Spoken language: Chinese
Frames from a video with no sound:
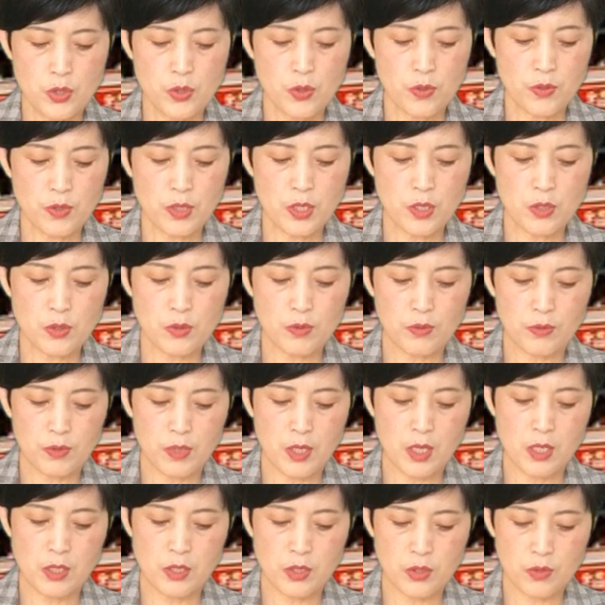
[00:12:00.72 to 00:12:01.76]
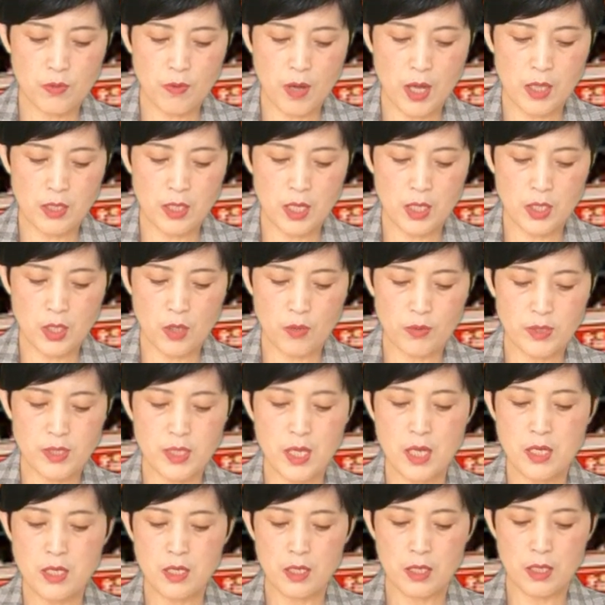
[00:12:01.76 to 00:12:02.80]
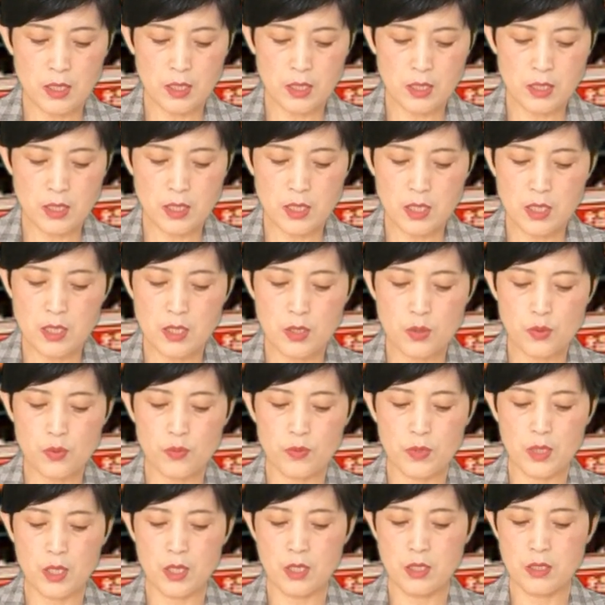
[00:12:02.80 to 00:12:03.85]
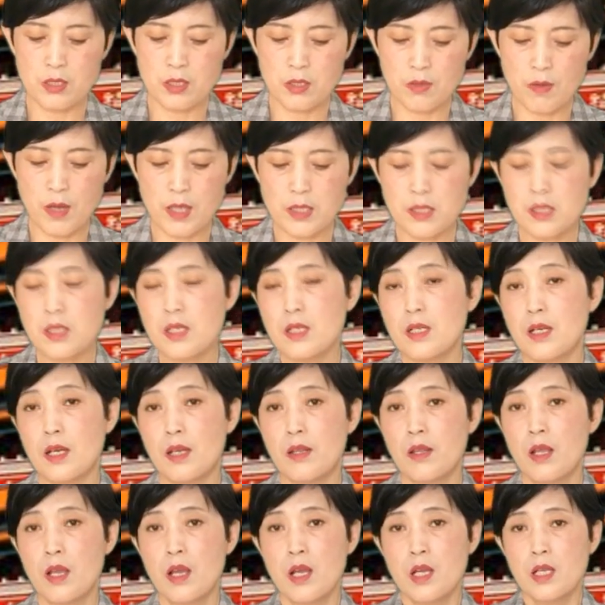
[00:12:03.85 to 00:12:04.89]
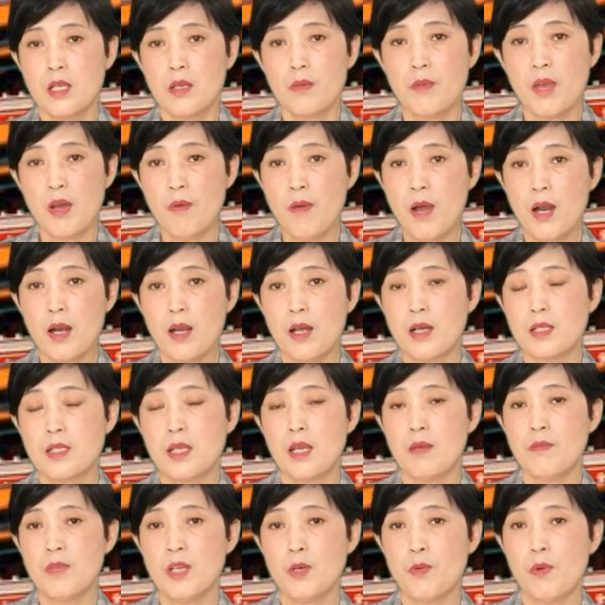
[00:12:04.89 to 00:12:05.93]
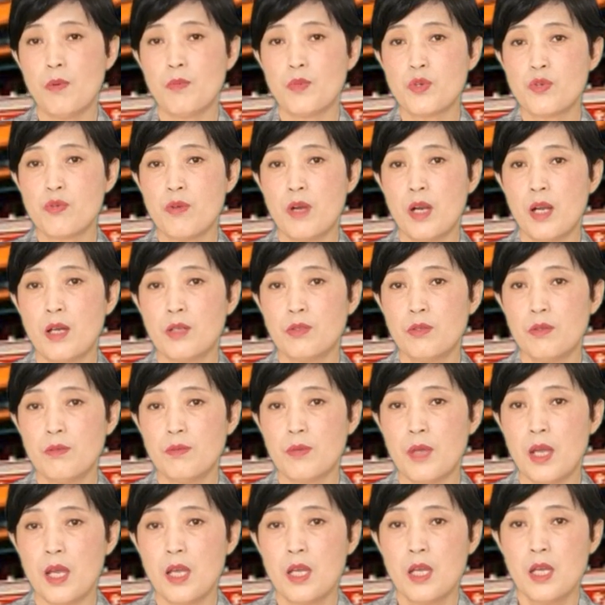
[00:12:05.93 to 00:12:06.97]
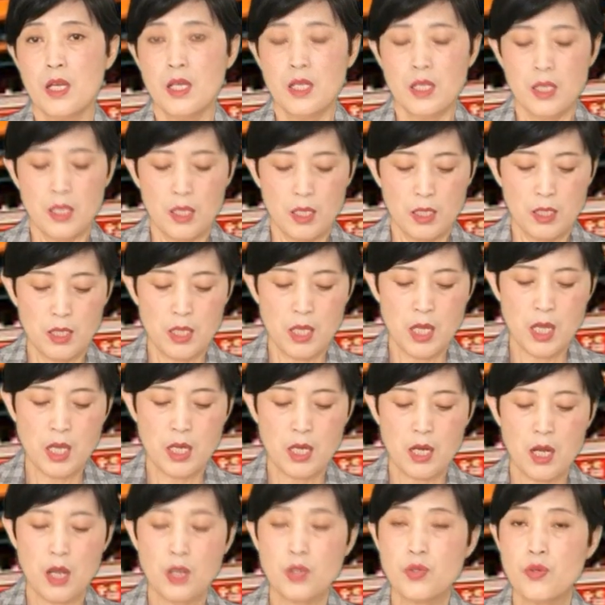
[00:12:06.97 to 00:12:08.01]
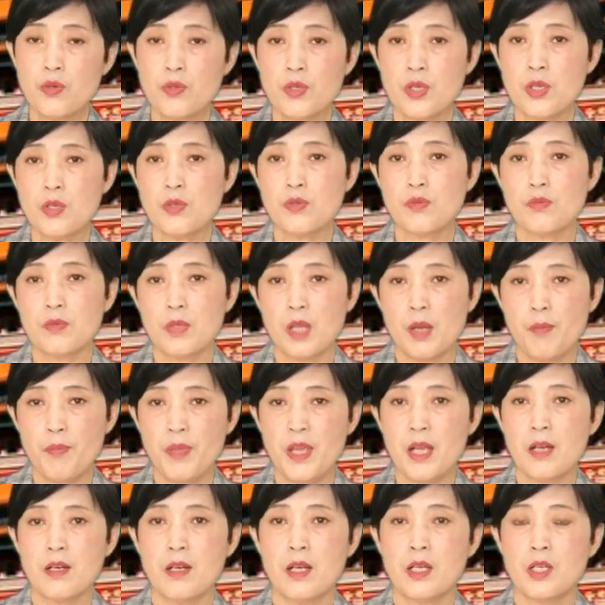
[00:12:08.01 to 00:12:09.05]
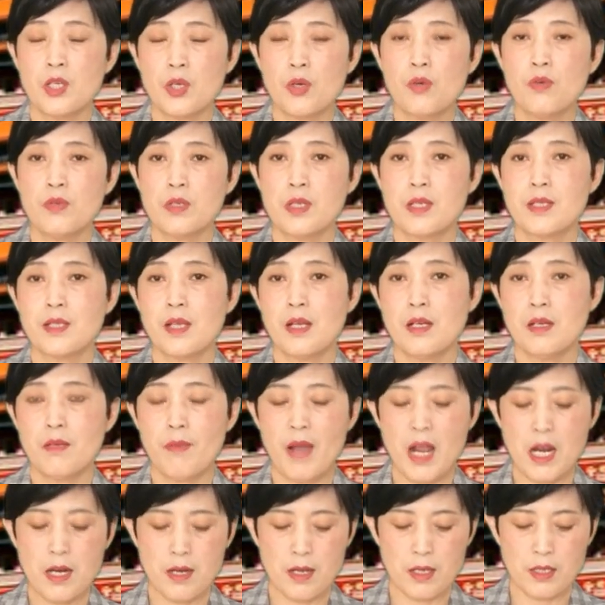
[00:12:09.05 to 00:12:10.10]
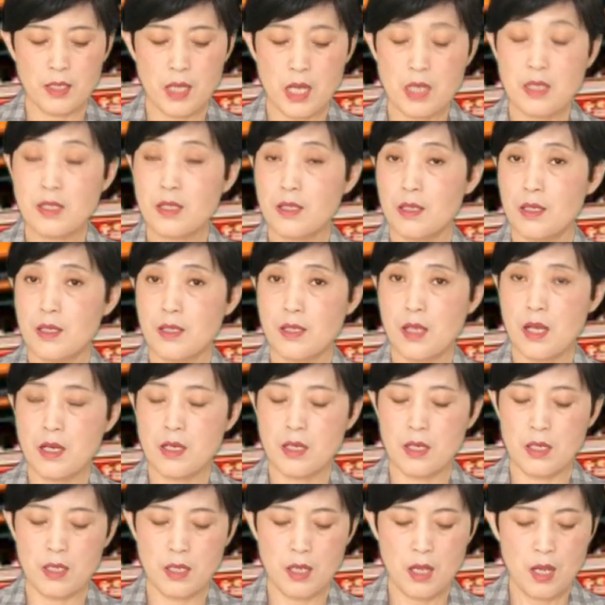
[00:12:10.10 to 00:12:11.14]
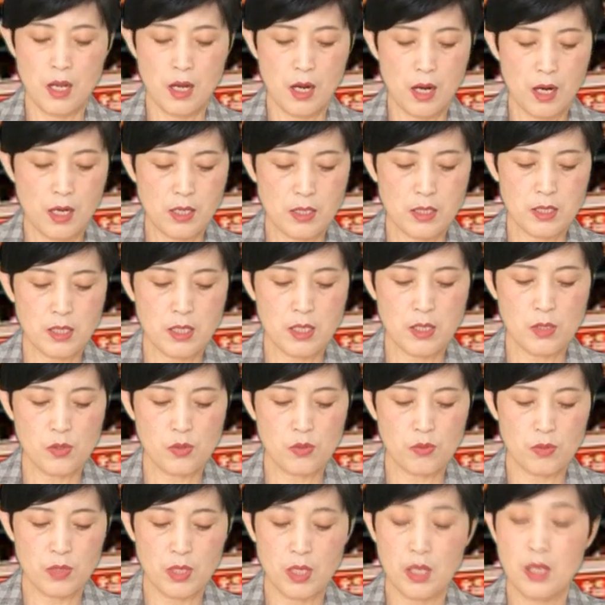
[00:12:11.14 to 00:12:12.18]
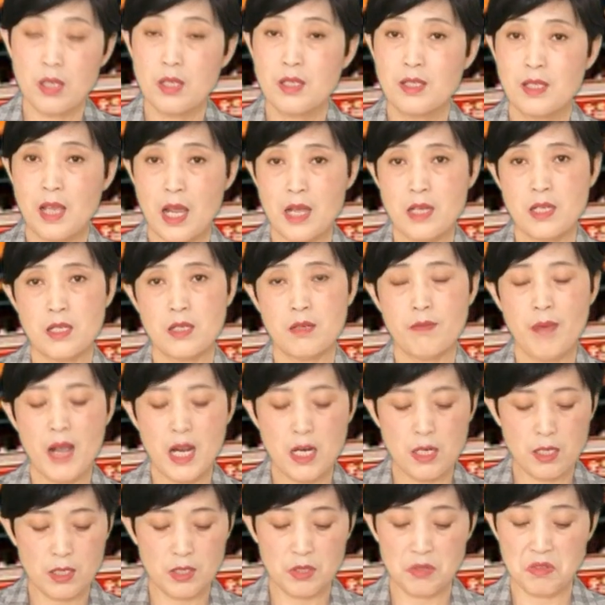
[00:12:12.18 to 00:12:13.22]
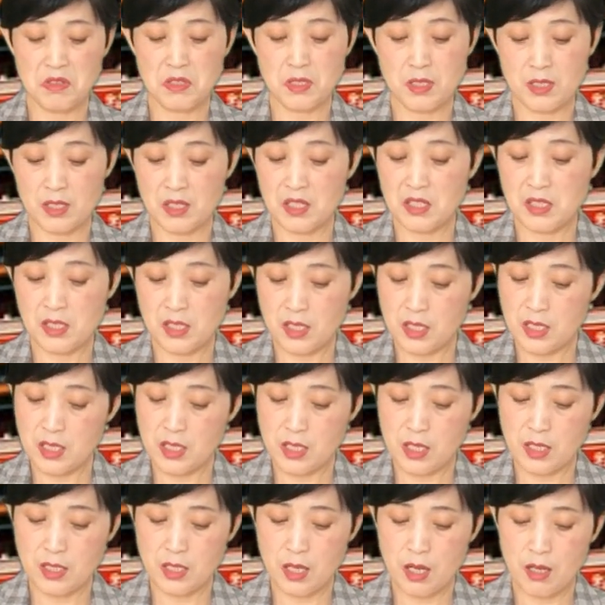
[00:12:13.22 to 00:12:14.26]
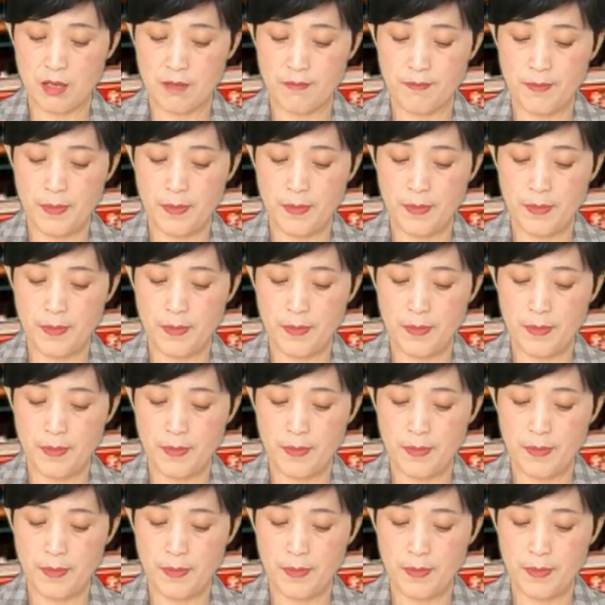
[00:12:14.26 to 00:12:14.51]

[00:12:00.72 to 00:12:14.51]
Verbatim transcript: 中医组的死亡呢有三人，呃，西医组呢死亡七人。你别忘了前面我们说了，对不对？那个中医组的病人一共是三十八人，他死了三人，而西医组呢才十八人就死了七人呢。